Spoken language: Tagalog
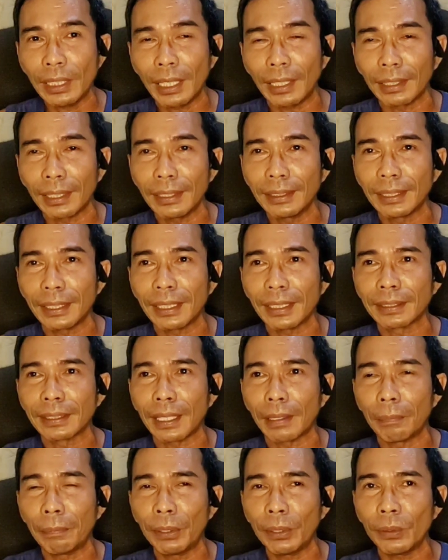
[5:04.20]
na natin
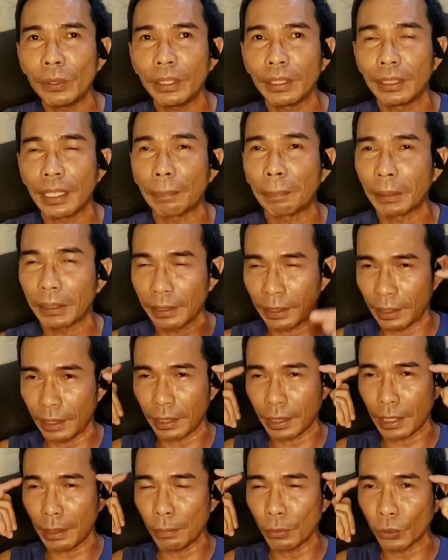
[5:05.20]
sinasabi yan eh. Dapat
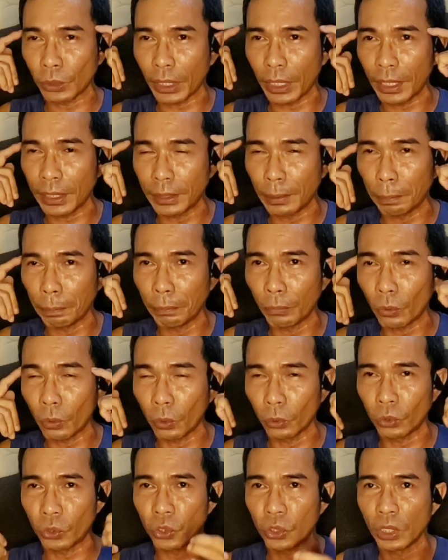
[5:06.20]
ilagay mo sa isip mo,
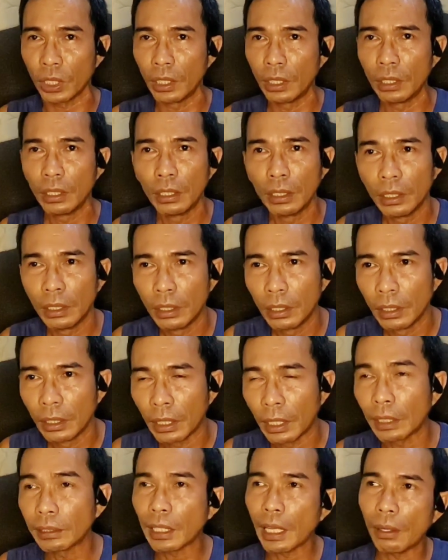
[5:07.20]
coach,
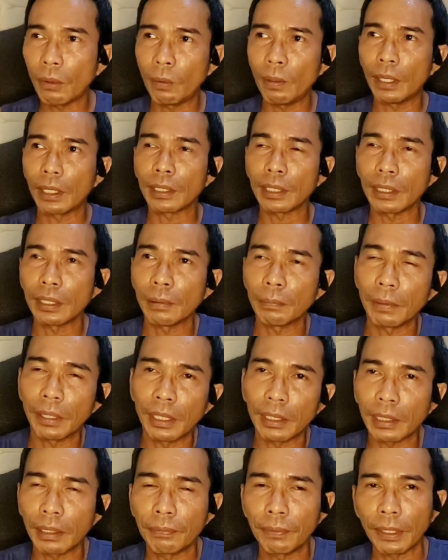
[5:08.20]
Ah, tao lang rin yung
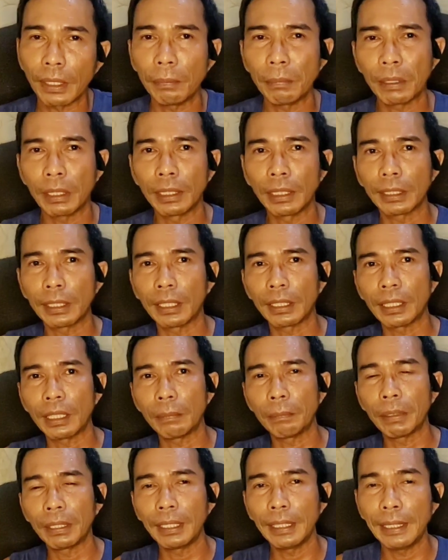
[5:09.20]
mga referee, mga
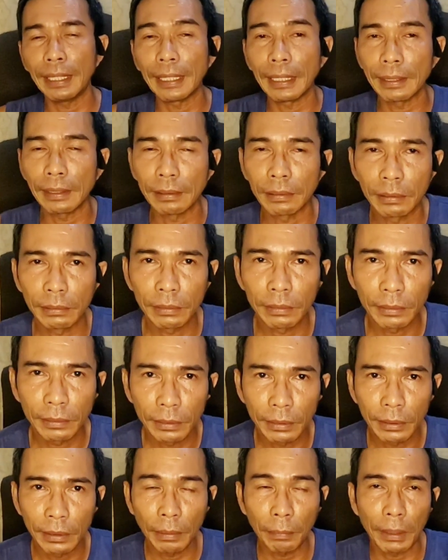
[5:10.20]
nagkakamali yan.
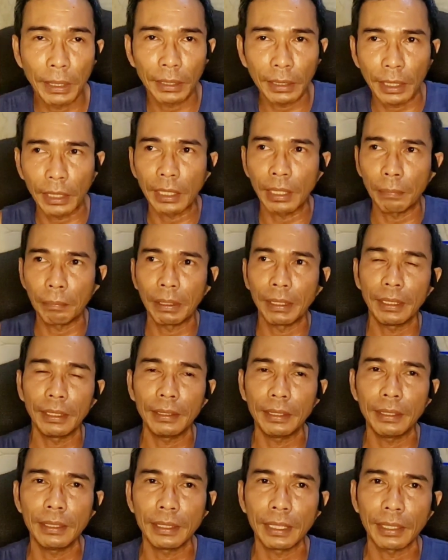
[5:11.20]
Di ba
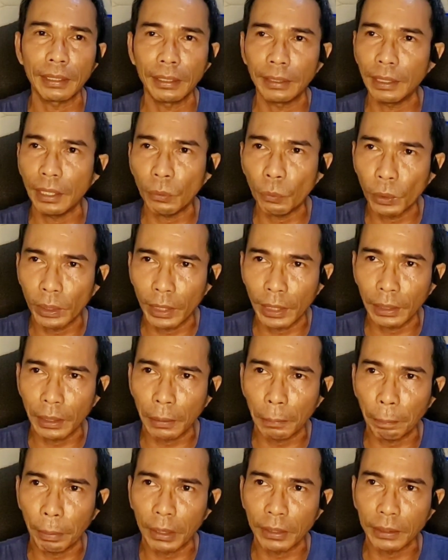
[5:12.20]
nagkakamali din yan? Hindi yan
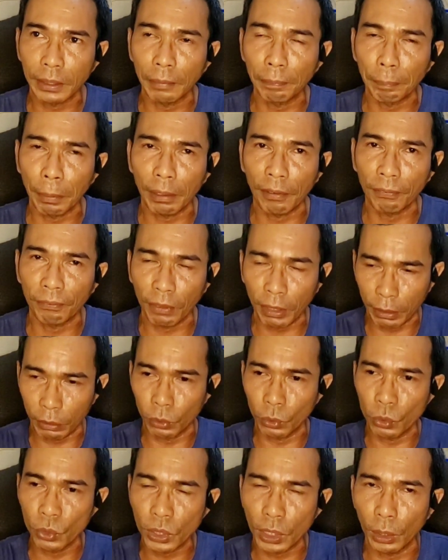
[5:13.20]
100% perfect
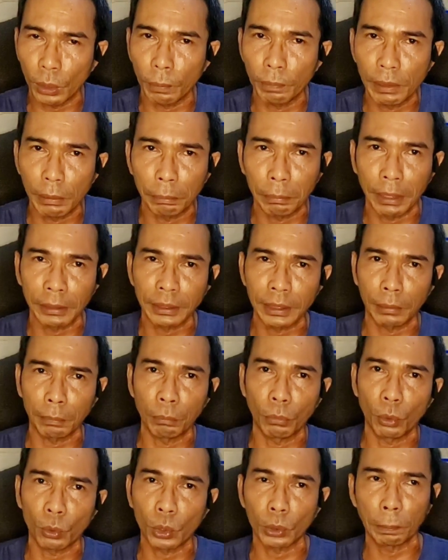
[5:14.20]
dun sa loob ng
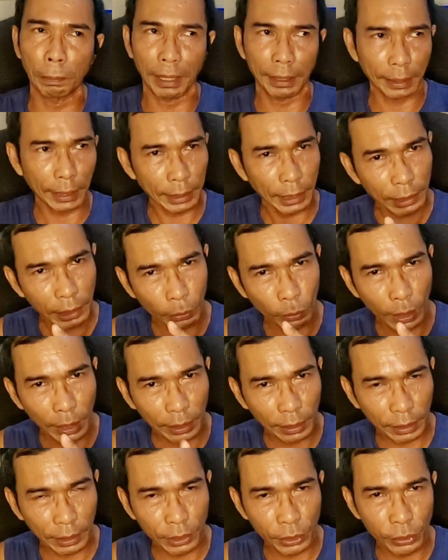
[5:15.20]
basketball court. Parang ikaw
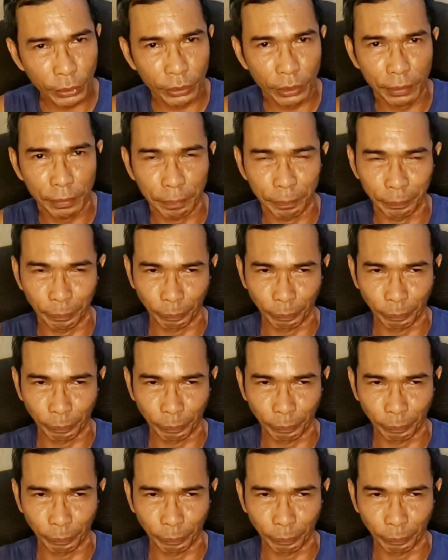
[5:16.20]
lang rin yun